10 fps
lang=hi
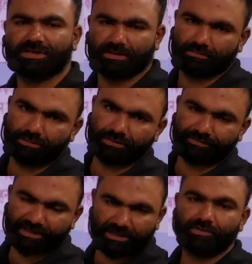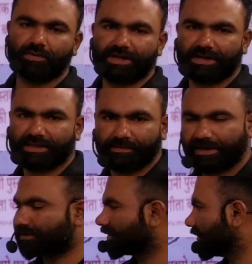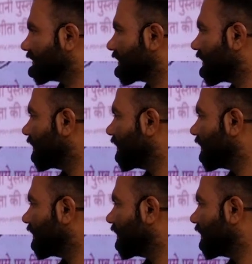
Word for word: या मेरे द्वारा की बात करी जाए